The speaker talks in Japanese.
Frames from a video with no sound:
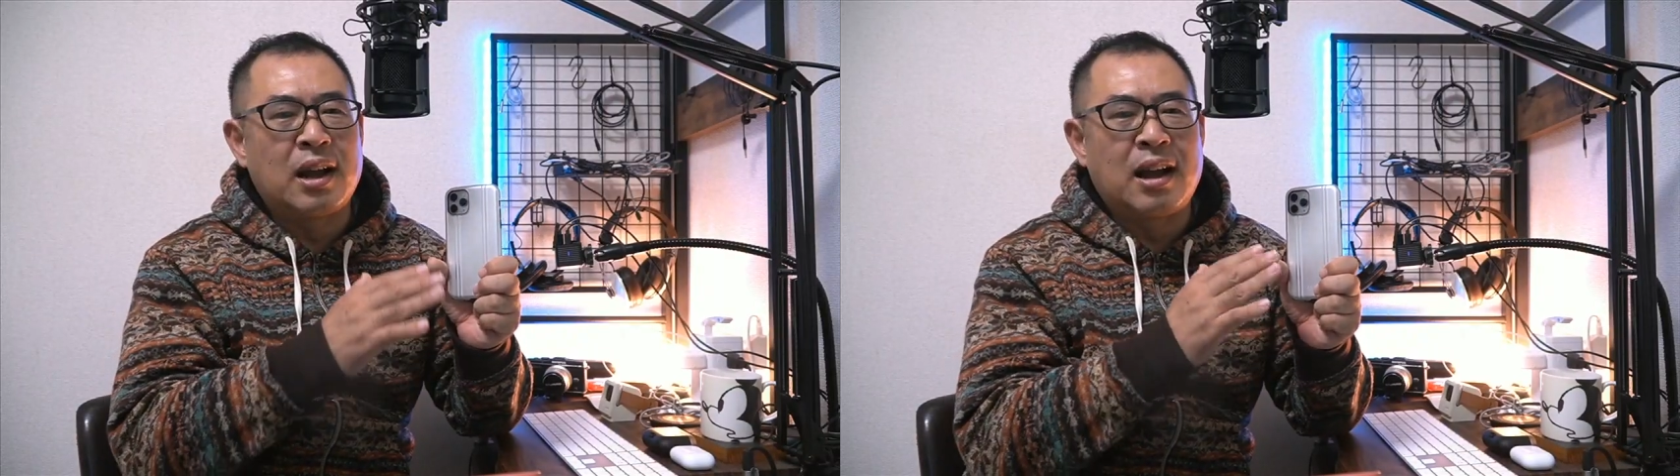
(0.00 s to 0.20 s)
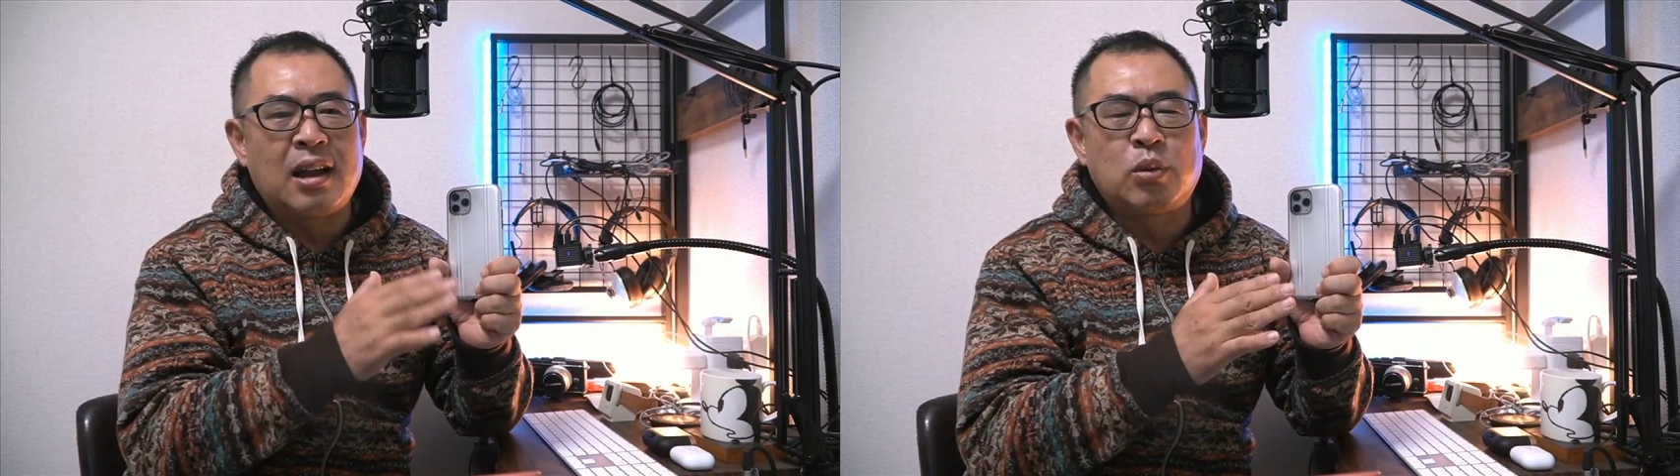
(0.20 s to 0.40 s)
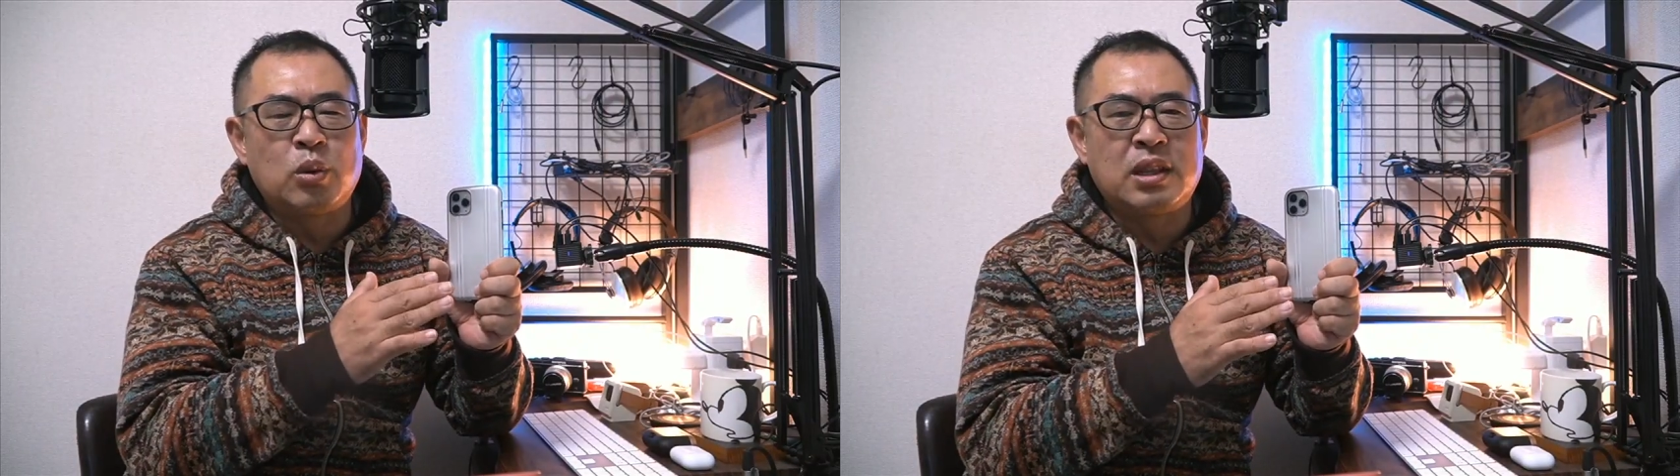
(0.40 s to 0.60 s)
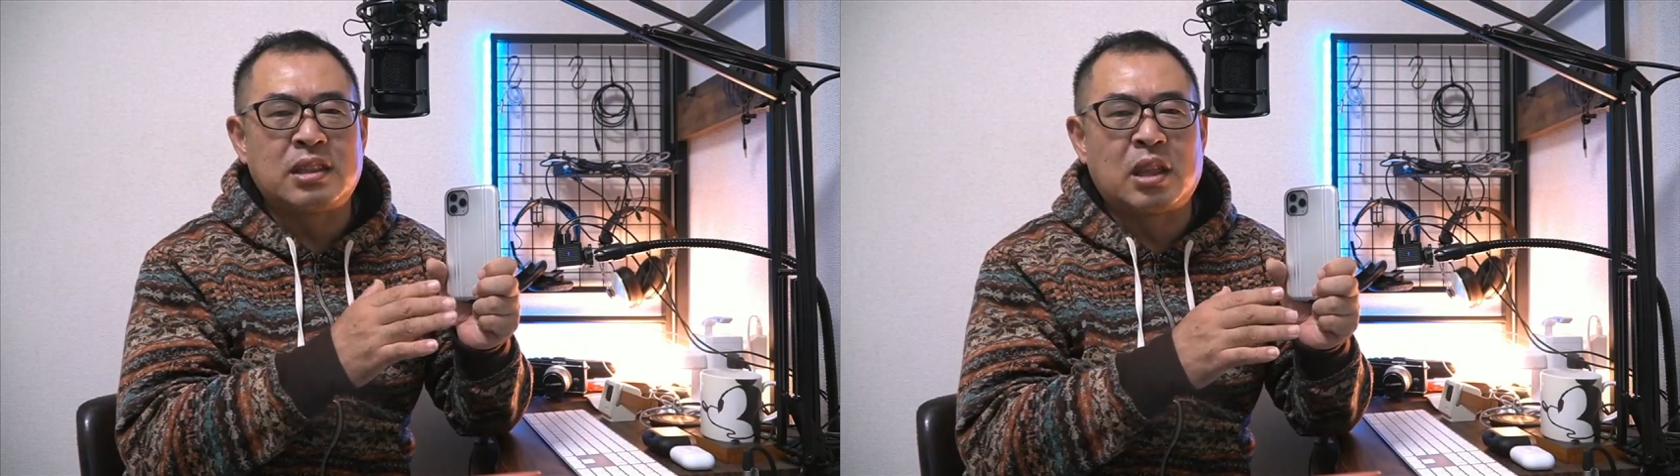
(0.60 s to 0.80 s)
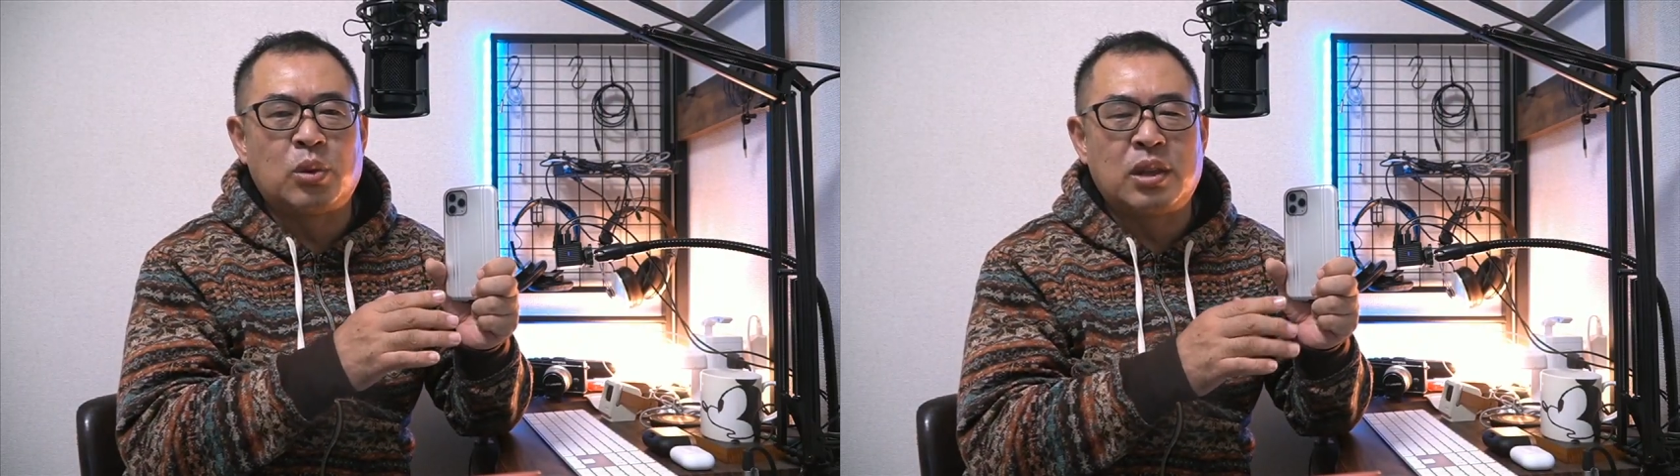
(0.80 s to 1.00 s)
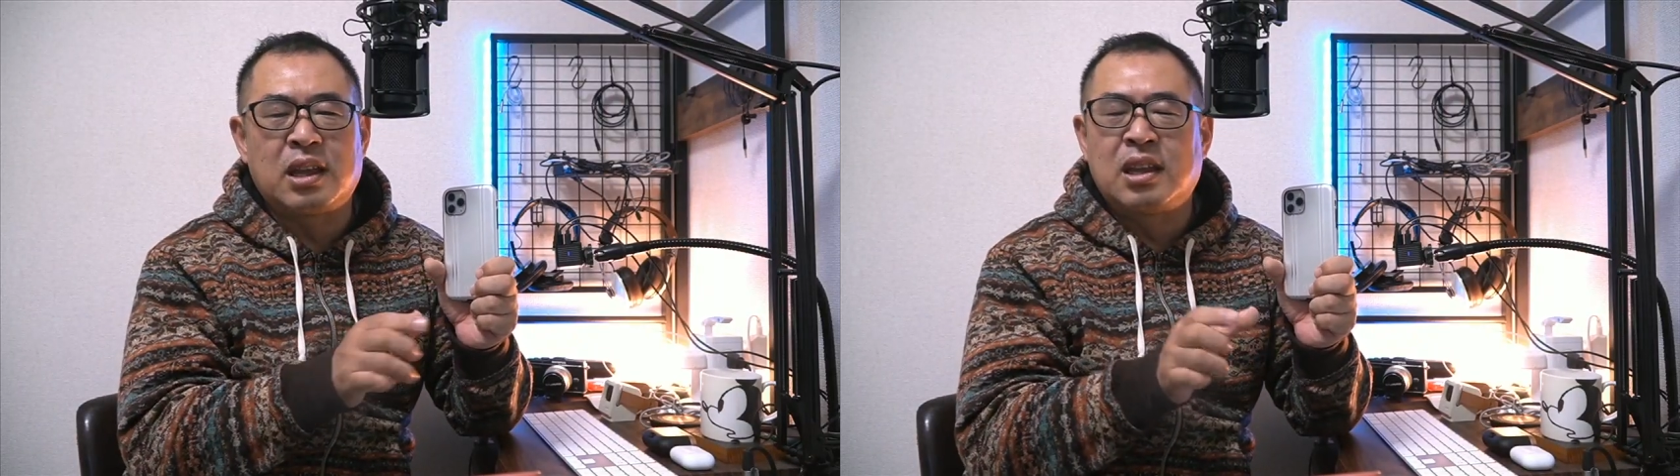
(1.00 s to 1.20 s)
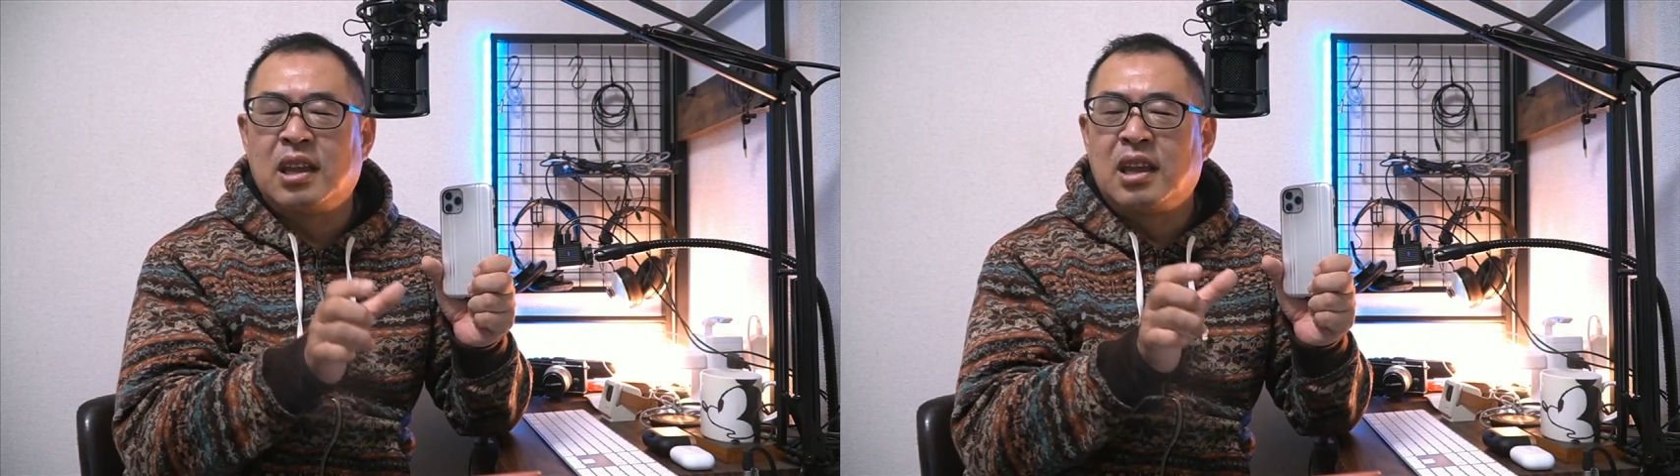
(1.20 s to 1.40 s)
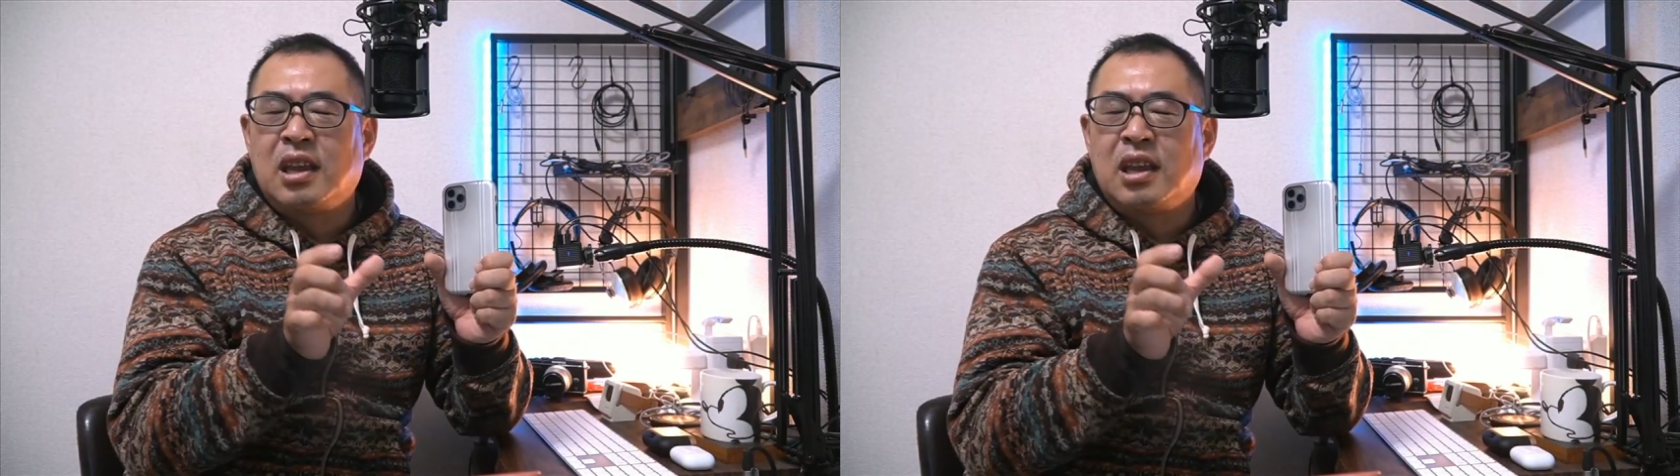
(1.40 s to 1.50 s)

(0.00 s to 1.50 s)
が iPhone だったので